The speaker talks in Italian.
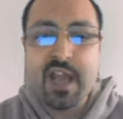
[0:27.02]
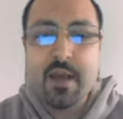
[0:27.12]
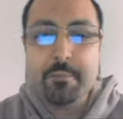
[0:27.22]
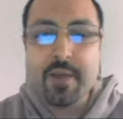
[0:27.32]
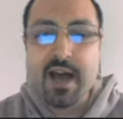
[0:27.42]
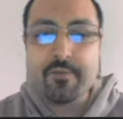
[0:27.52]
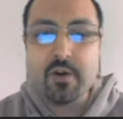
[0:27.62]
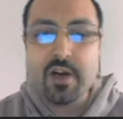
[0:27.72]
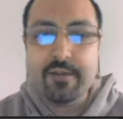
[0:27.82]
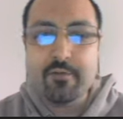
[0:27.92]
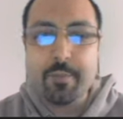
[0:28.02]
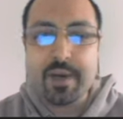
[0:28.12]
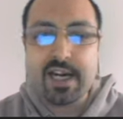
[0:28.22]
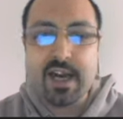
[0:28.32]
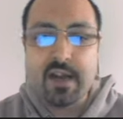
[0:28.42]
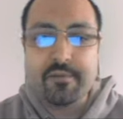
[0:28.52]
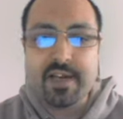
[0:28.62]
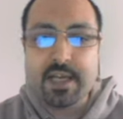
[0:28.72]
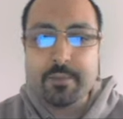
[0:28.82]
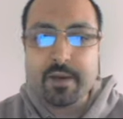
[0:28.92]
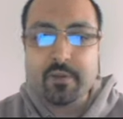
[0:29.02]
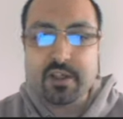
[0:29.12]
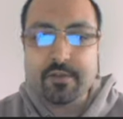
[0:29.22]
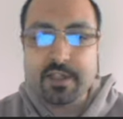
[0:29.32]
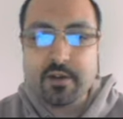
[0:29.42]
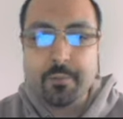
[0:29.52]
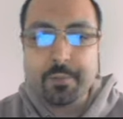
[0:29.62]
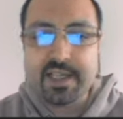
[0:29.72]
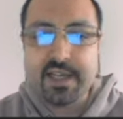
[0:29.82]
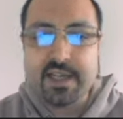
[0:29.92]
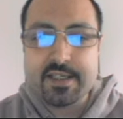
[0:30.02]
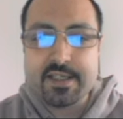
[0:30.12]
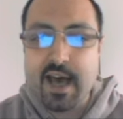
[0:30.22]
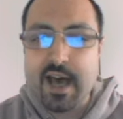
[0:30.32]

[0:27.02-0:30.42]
ma volevo parlarvene per motivi di completezza,